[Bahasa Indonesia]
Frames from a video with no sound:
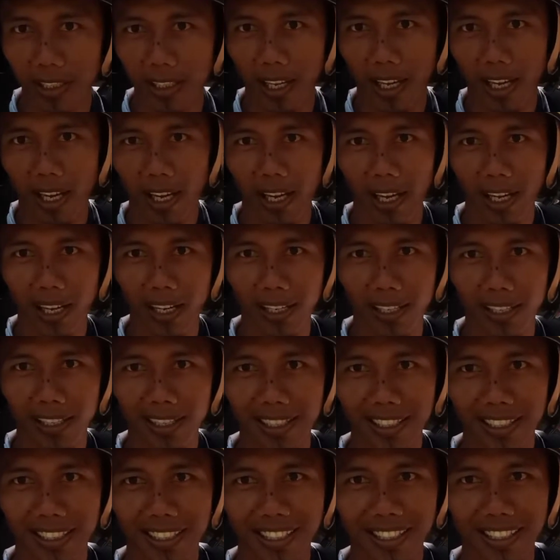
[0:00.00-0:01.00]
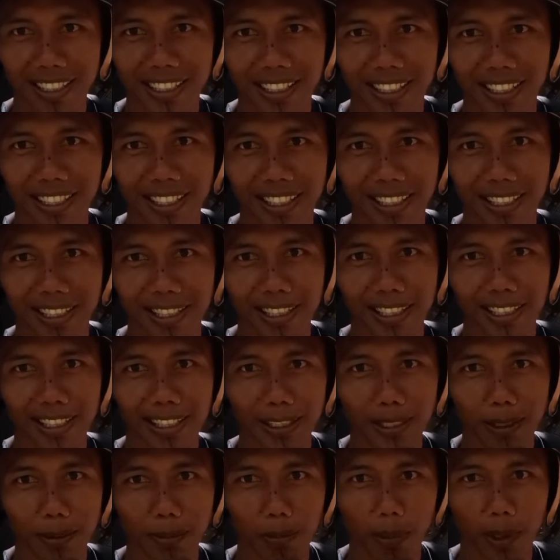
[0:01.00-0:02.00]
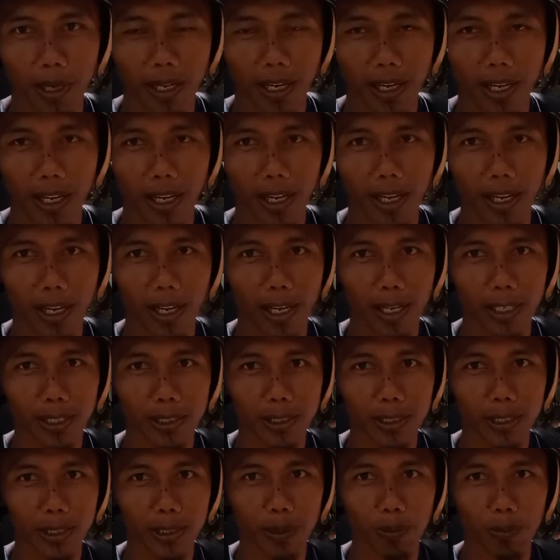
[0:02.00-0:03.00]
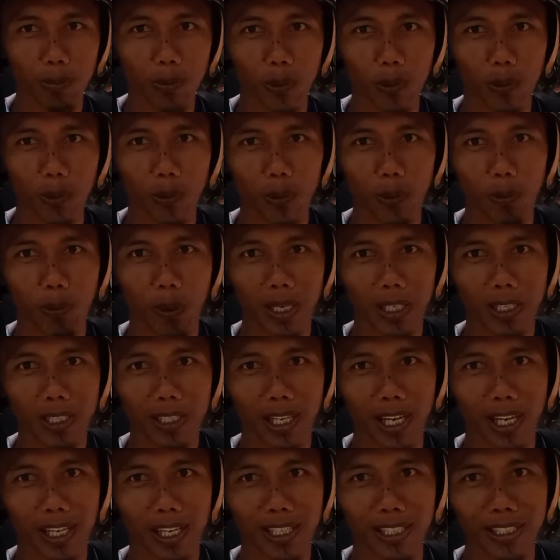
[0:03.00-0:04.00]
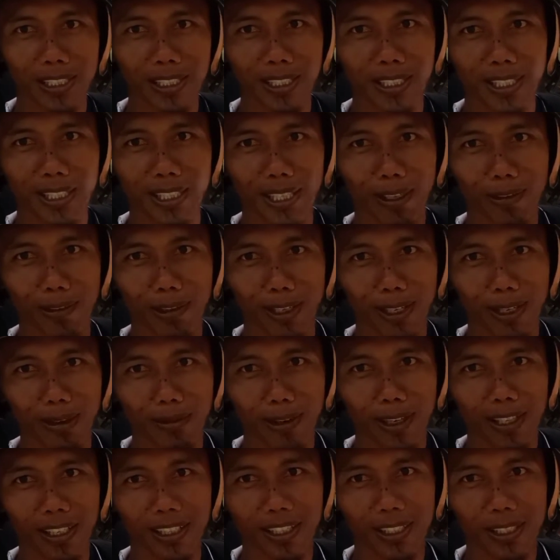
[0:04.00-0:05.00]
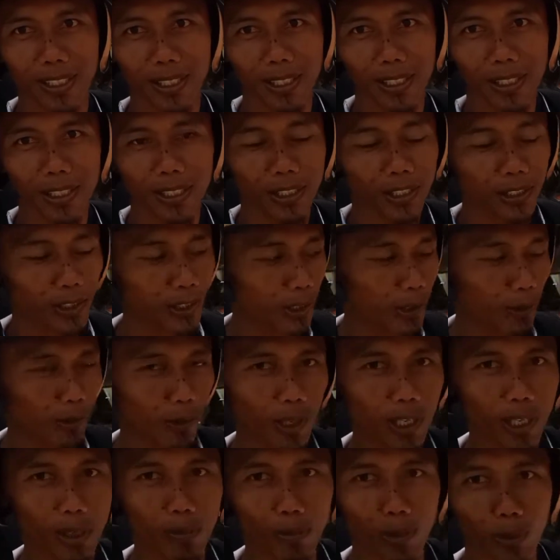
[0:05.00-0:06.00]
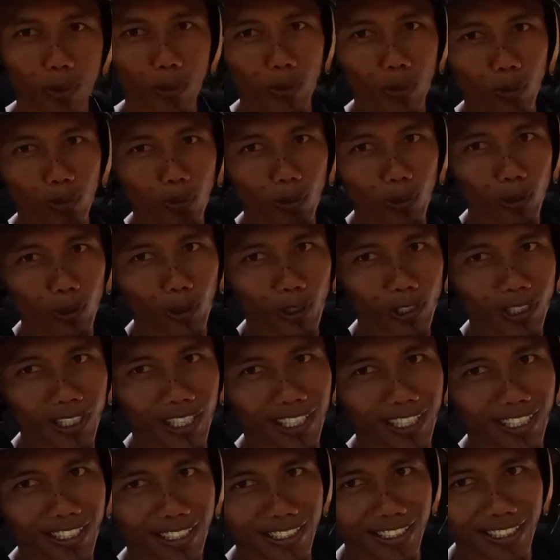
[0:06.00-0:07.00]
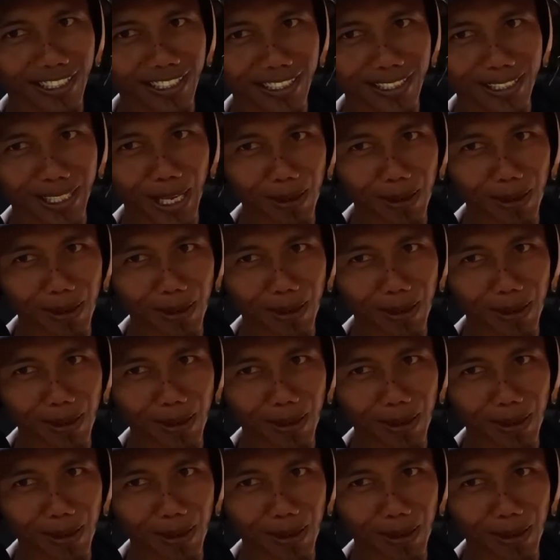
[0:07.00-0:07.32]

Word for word: nah ini para sesepuh parkiran di sini kawan-kawan Siwa yang menunggu motor saya di sini